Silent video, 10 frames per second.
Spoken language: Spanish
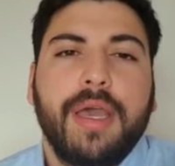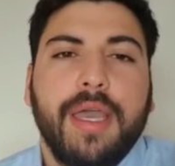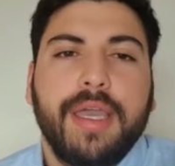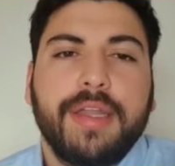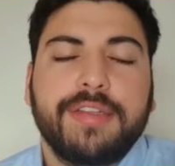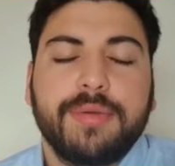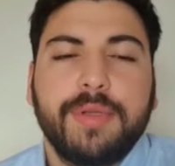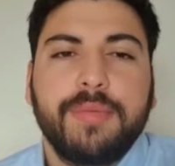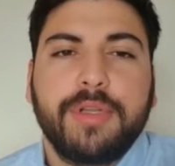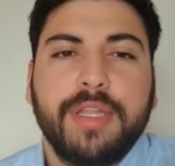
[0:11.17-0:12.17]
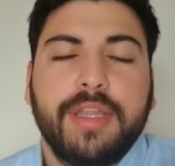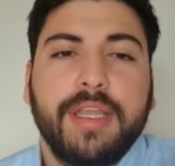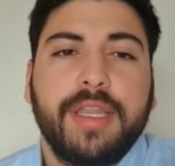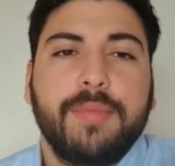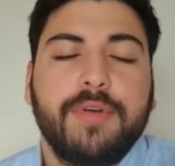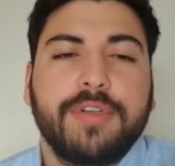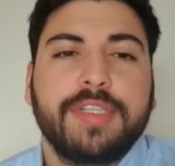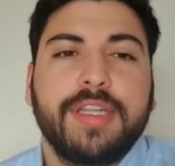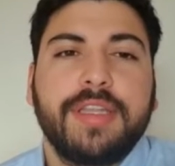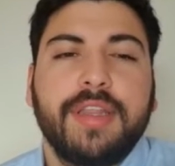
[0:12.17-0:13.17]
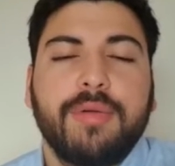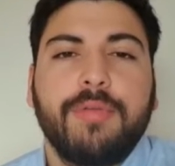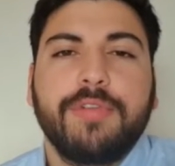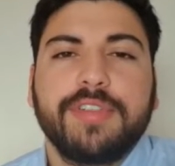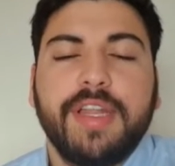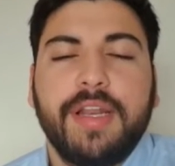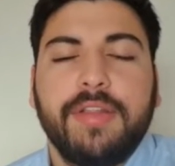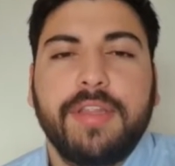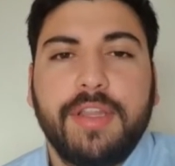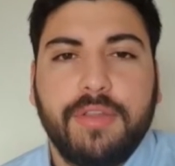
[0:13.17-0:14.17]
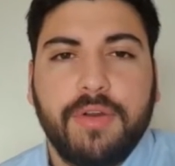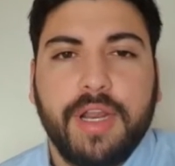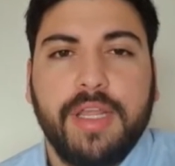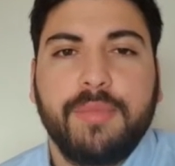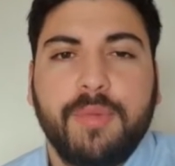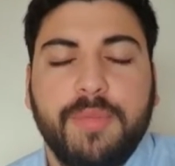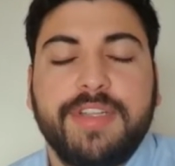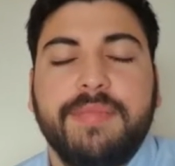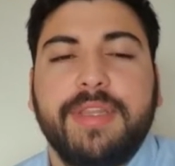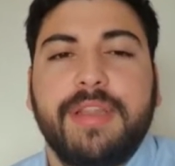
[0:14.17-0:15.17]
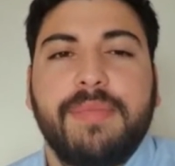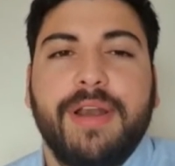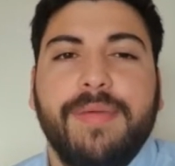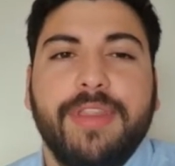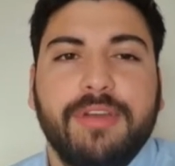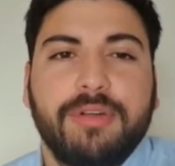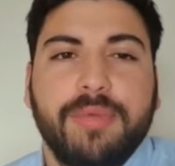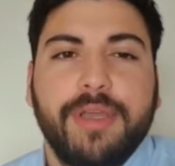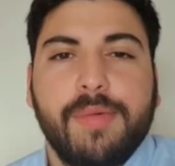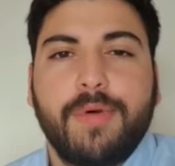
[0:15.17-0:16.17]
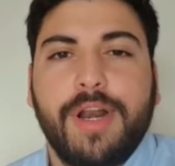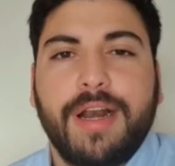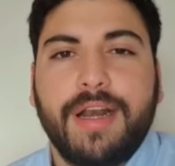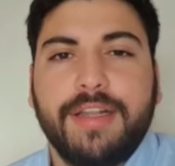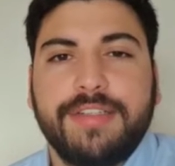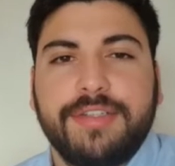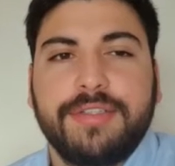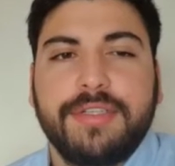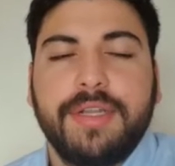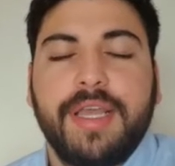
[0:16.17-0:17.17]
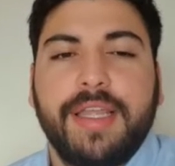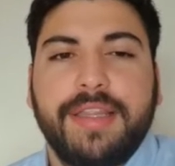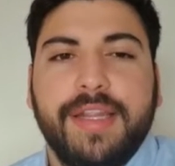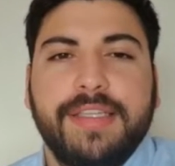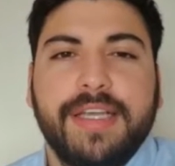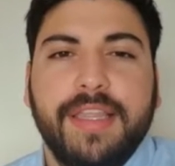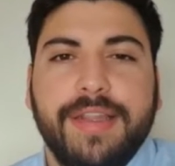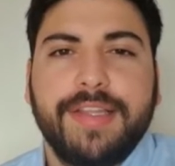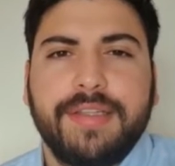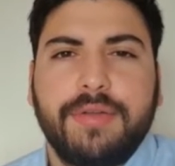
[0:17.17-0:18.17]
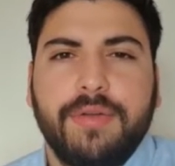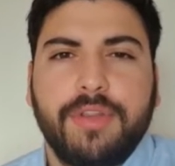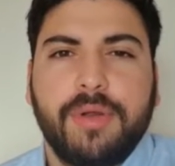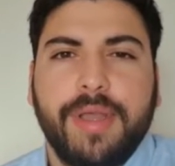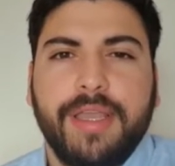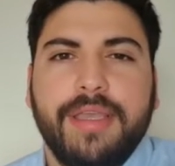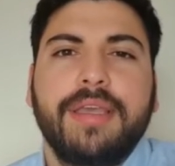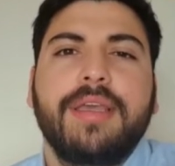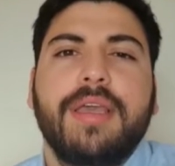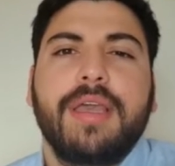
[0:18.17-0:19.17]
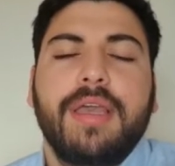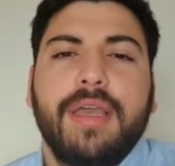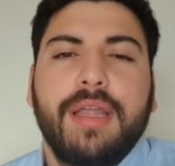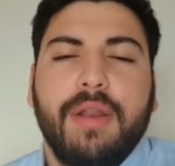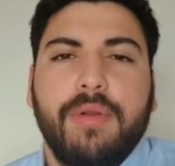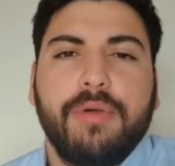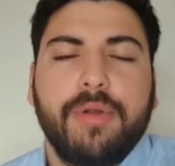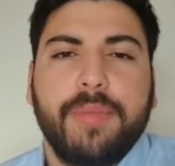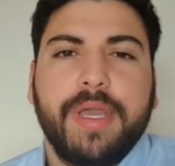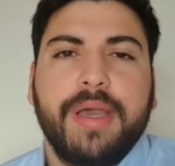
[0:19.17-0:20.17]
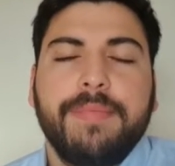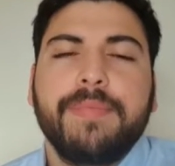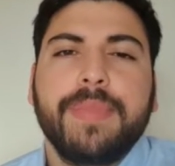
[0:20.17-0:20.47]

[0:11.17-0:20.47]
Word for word: Es súper importante que estemos conscientes de cómo funcionan los distintos organismos, especialmente el Parlamento Europeo, por la relación estrecha que tiene con nuestro país, la Unión Europea,